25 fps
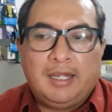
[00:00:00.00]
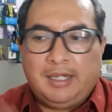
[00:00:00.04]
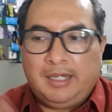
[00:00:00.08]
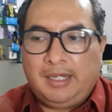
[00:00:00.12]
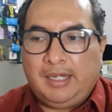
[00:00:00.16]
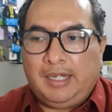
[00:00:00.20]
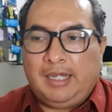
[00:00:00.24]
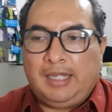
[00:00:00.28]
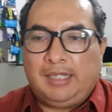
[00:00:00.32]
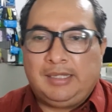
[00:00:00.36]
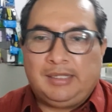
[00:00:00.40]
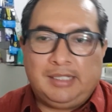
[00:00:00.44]

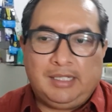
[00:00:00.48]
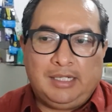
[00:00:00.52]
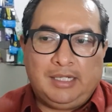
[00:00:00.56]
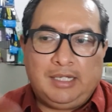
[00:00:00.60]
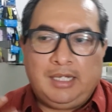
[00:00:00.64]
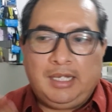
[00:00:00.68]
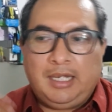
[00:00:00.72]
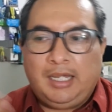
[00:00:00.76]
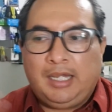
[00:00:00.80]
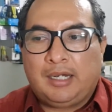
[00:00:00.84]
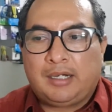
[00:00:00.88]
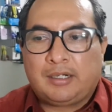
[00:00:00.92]
a
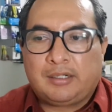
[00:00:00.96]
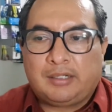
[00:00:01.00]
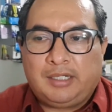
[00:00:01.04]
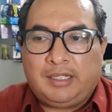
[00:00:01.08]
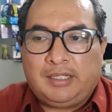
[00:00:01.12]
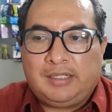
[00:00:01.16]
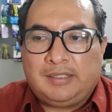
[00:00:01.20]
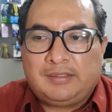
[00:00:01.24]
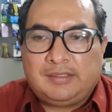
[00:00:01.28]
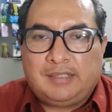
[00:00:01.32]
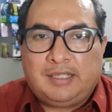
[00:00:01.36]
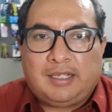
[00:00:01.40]
tener
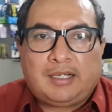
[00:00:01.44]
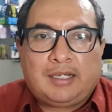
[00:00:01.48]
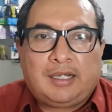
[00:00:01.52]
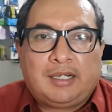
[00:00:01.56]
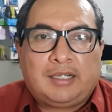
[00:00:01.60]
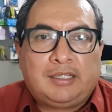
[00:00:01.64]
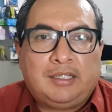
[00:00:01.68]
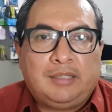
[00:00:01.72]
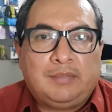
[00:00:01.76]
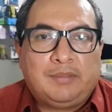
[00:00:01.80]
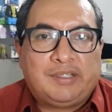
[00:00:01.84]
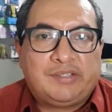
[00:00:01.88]
esta
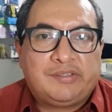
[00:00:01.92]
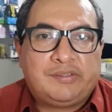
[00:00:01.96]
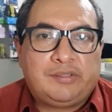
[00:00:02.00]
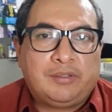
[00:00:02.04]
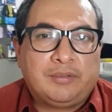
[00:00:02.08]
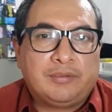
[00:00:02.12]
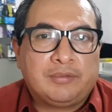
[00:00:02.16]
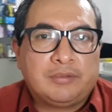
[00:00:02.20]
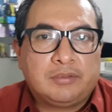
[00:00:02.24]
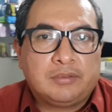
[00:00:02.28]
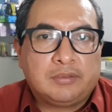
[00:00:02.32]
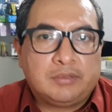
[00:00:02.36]

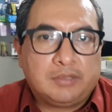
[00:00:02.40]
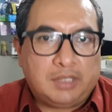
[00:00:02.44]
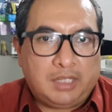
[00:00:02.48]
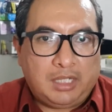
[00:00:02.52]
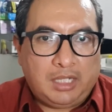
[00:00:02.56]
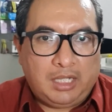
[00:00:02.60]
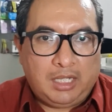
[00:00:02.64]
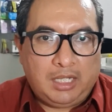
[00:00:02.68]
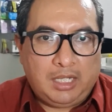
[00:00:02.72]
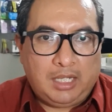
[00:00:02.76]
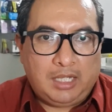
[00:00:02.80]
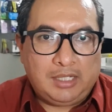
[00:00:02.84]
reactivación
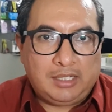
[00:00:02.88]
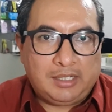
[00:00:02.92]
de